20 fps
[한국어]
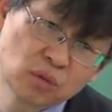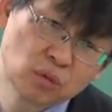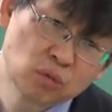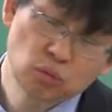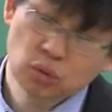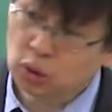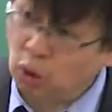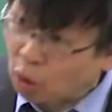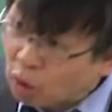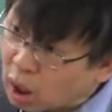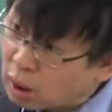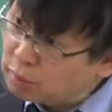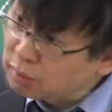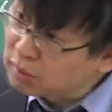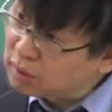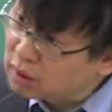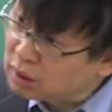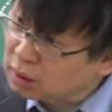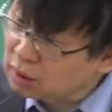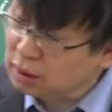뭐
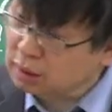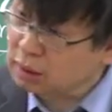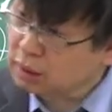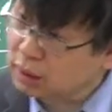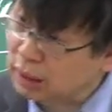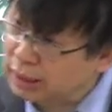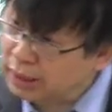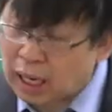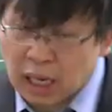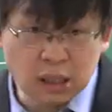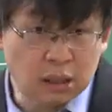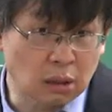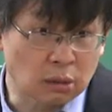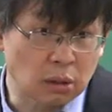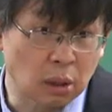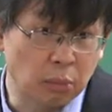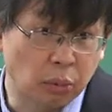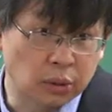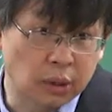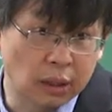여러분들은 자 예를
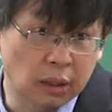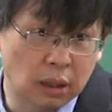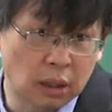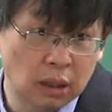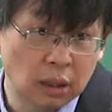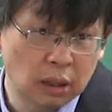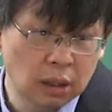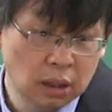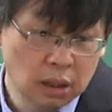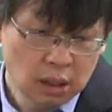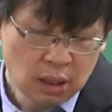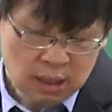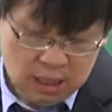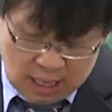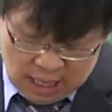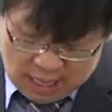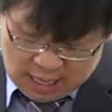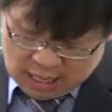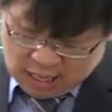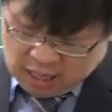들어서 보세요.
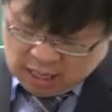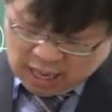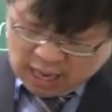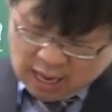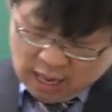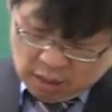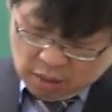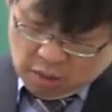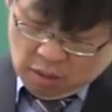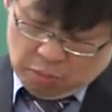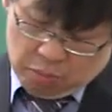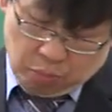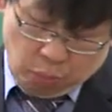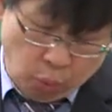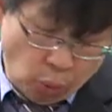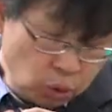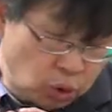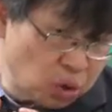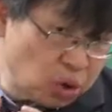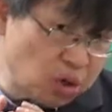
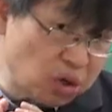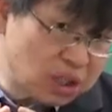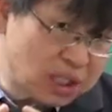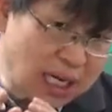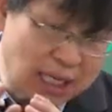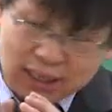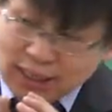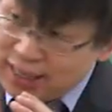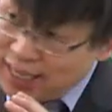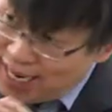보조격장치